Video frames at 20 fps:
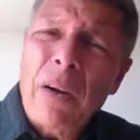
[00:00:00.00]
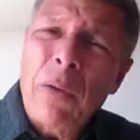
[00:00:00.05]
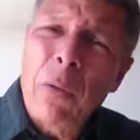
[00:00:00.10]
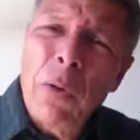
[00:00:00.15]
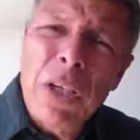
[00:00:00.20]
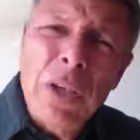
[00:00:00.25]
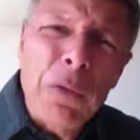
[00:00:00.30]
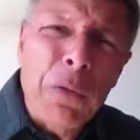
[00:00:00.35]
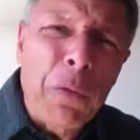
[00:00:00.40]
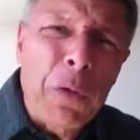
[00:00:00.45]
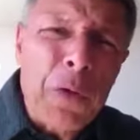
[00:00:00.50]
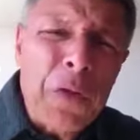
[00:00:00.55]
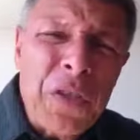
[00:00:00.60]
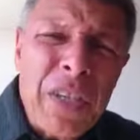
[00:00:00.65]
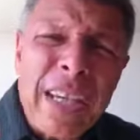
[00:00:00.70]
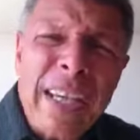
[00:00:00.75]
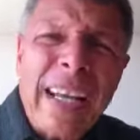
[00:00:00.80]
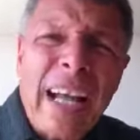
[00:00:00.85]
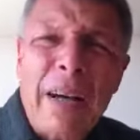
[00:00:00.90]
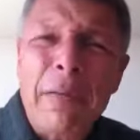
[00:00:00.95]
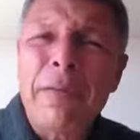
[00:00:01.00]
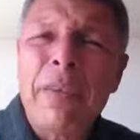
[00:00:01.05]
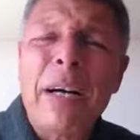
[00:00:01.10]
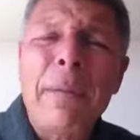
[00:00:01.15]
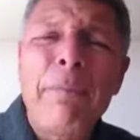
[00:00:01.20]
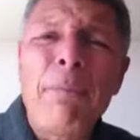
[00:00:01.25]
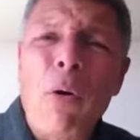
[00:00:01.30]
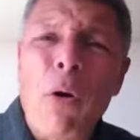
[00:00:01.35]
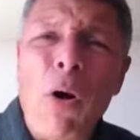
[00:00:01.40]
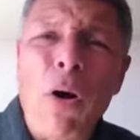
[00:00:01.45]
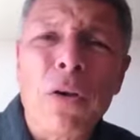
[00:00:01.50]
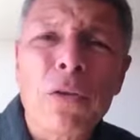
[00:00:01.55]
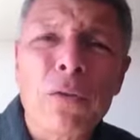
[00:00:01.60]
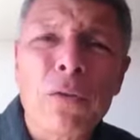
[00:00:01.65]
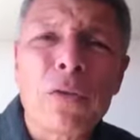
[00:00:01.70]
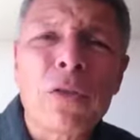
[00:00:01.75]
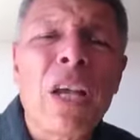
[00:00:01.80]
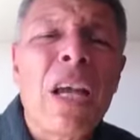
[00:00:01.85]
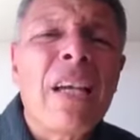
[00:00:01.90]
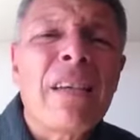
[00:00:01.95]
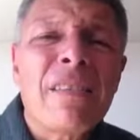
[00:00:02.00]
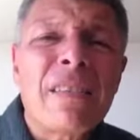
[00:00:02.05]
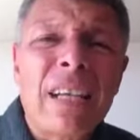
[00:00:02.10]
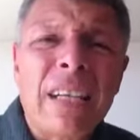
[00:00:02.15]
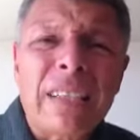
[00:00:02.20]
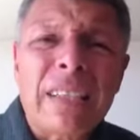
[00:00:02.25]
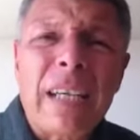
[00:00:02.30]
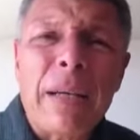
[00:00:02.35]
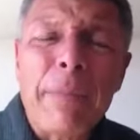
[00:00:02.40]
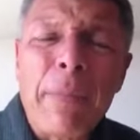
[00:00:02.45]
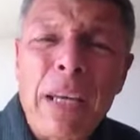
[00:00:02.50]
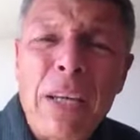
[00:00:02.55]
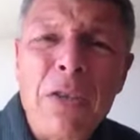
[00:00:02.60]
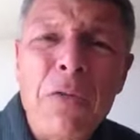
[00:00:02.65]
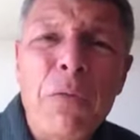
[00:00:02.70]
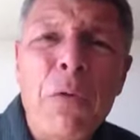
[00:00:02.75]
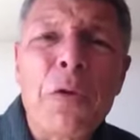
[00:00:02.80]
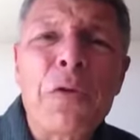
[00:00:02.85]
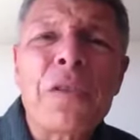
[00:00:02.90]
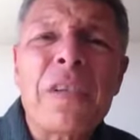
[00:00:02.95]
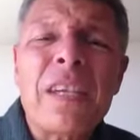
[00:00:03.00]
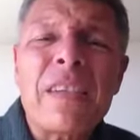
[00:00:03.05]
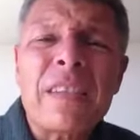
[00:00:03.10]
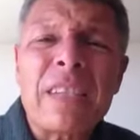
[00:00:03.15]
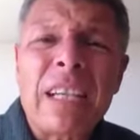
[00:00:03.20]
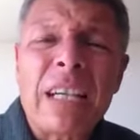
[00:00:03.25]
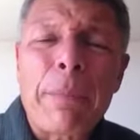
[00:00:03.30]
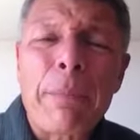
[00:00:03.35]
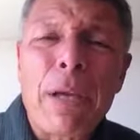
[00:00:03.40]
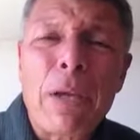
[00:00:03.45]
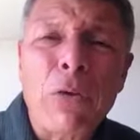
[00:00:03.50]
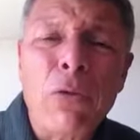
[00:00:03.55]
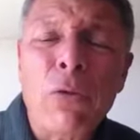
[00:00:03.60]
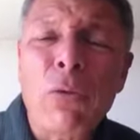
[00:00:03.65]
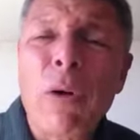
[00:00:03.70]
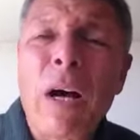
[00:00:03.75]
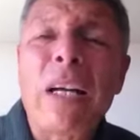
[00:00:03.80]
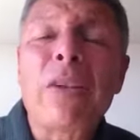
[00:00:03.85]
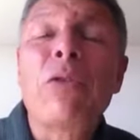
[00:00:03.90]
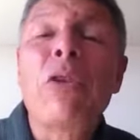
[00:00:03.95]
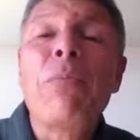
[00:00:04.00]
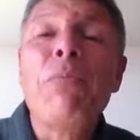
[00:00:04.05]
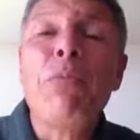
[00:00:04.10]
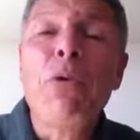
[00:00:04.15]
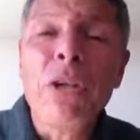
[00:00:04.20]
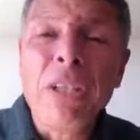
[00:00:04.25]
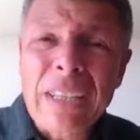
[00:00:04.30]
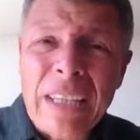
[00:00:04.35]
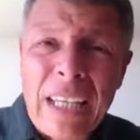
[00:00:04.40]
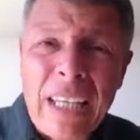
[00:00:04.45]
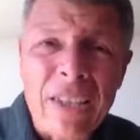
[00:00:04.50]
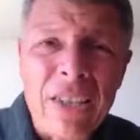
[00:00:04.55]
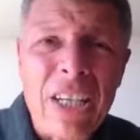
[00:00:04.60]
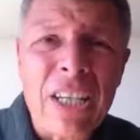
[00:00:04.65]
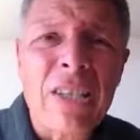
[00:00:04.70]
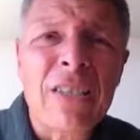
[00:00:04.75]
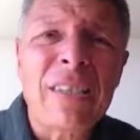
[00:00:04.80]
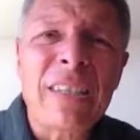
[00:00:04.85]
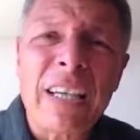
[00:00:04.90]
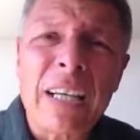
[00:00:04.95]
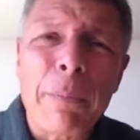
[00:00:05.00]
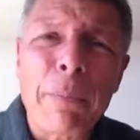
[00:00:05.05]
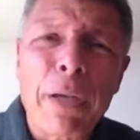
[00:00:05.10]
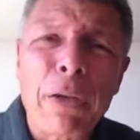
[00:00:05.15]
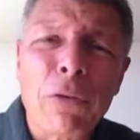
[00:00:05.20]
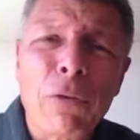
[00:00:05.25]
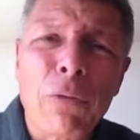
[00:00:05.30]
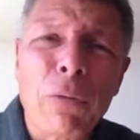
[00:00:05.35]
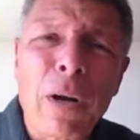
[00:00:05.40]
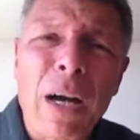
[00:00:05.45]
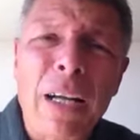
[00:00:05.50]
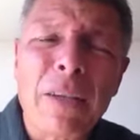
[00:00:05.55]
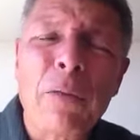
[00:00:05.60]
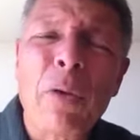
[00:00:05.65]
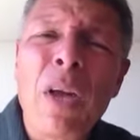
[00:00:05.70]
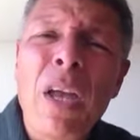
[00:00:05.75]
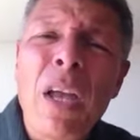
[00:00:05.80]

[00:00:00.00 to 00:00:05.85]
Quando você cavar poços, certamente você será abençoado e muita gente será abençoado.